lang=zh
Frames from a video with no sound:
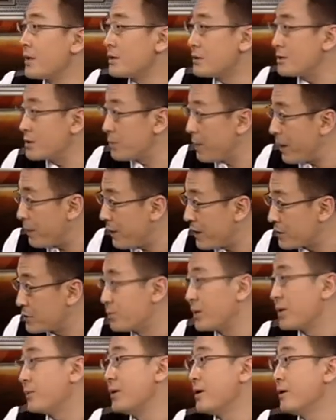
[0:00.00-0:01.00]
四百八十
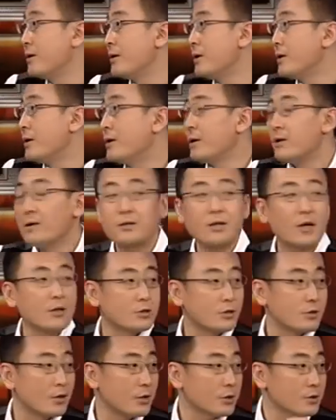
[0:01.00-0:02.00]
平米，但
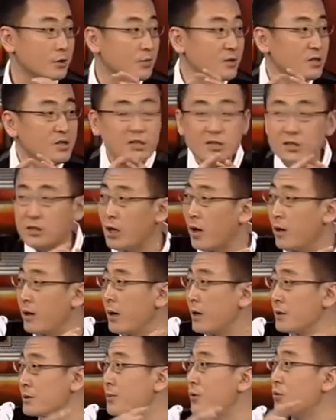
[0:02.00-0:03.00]
是呢，什么机场
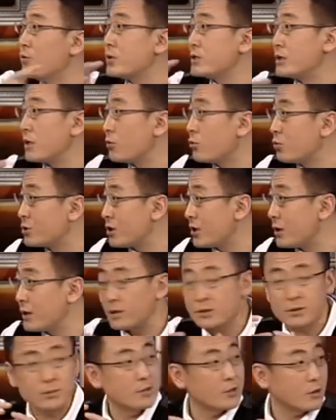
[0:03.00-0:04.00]
啊，什么扩建工程啊，
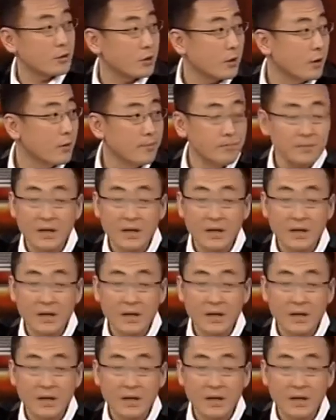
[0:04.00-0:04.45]
什么等等，